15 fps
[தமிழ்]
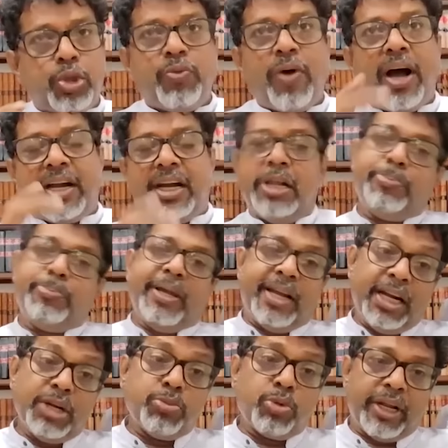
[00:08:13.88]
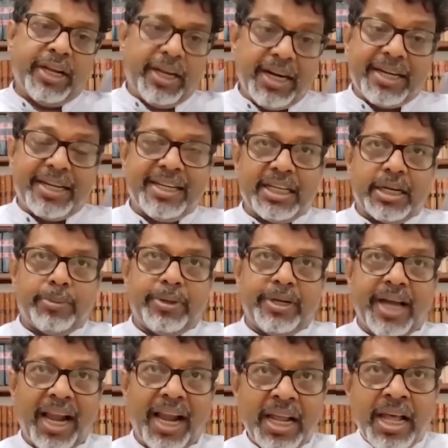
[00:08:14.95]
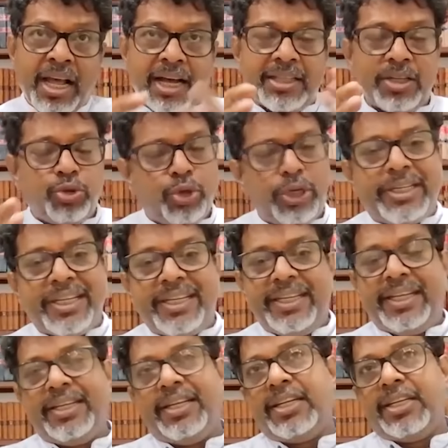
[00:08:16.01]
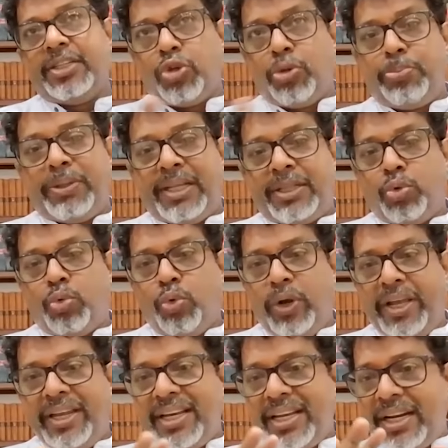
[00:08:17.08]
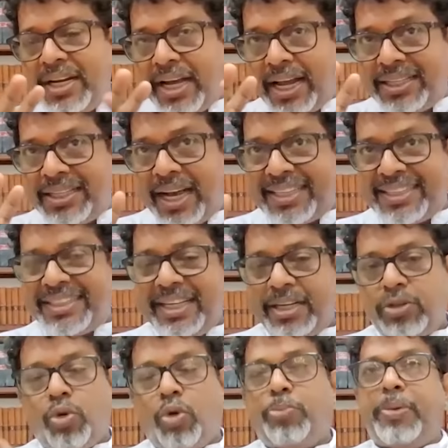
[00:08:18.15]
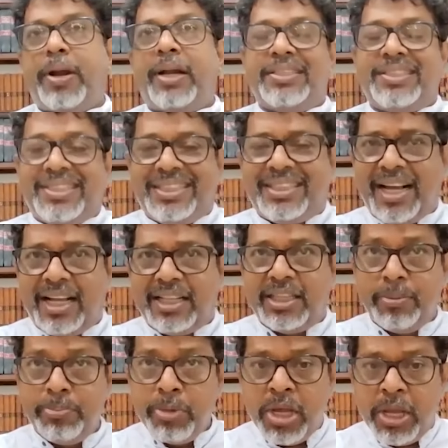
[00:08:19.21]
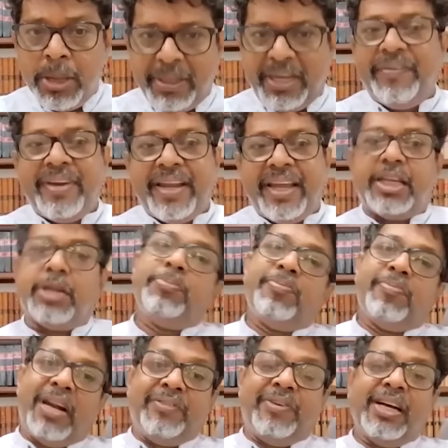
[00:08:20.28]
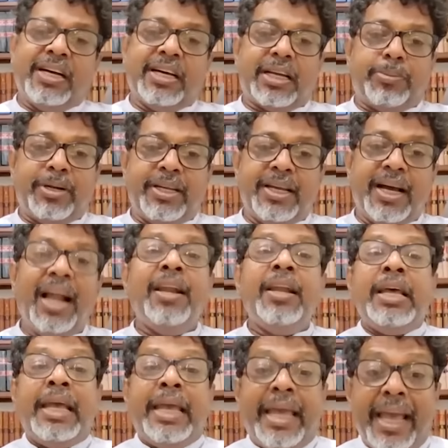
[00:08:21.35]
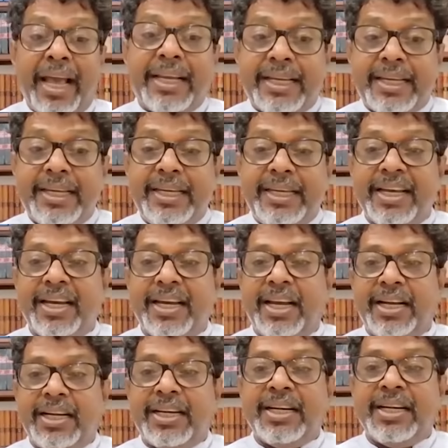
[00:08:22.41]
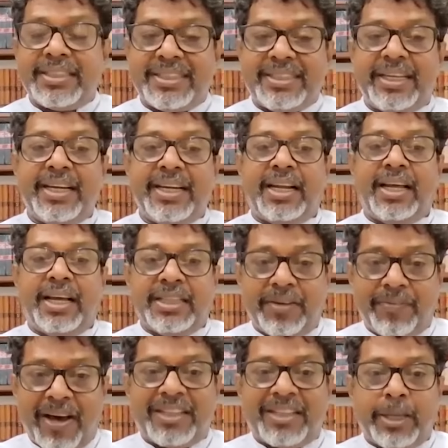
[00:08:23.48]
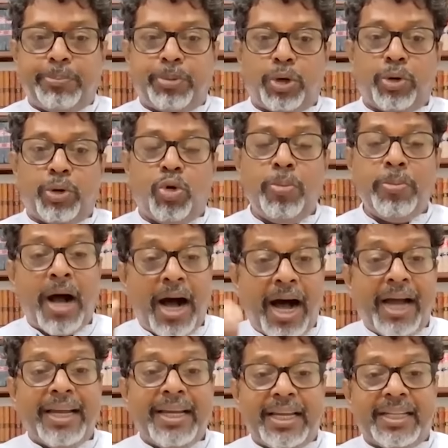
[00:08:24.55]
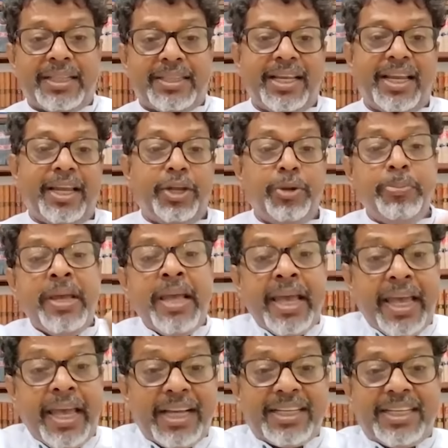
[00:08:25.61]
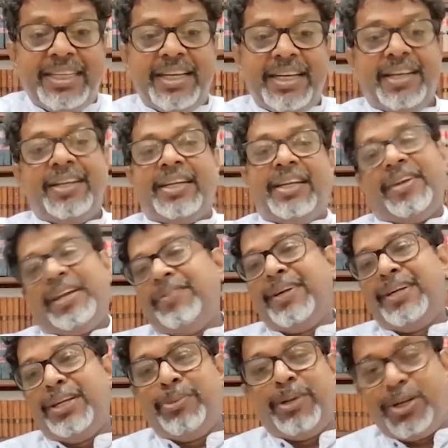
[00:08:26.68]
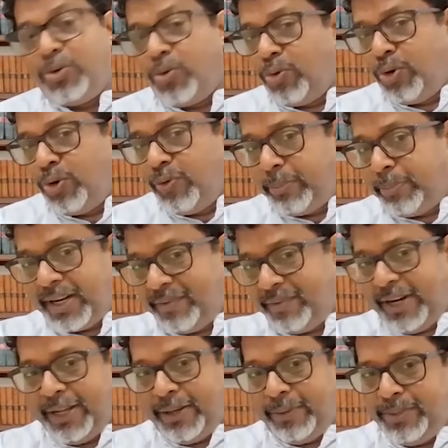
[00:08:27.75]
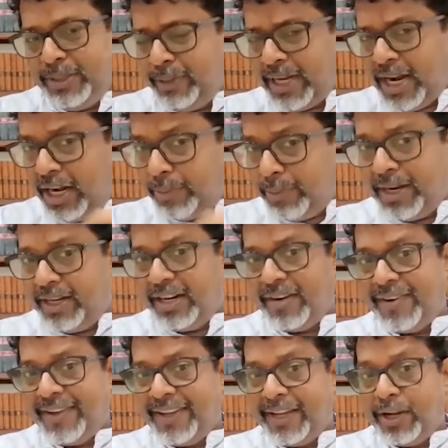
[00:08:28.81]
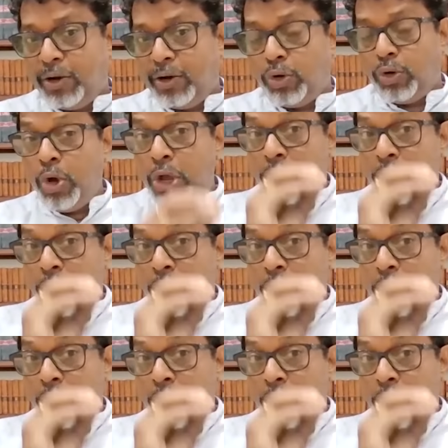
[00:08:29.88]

பொது வாக்கெடுப்பை இரண்டு முறை கேட்டிருக்கிறபடியால் அந்த யூனிட்டரி என்கின்ற சொற்பதத்துக்குள்ளே இருக்கின்ற அந்த அரசியல் கோட்பாட்டு சித்தாந்தம் பிரிவினைக்கும் வழிவகுக்கிறபடியால் ஏக்கிய என்கின்ற சிங்கள அந்த வார்த்தை பிரயோகம் ஆங்கிலத்திலேயும் ஏக்கிய என்றே வர வேண்டும் என்று கொண்டு வரப்பட்ட விடயம் நீங்க அளவாக நீங்க விளங்கிக் கொள்ளும்